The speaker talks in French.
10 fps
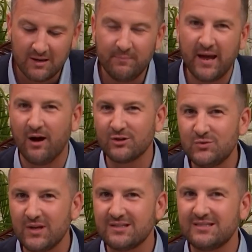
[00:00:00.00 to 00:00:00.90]
Mais
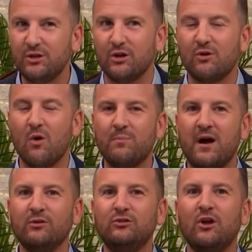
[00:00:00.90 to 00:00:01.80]
ensuite, c'est de
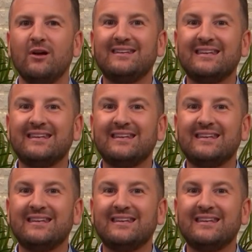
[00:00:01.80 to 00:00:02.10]
comprendre que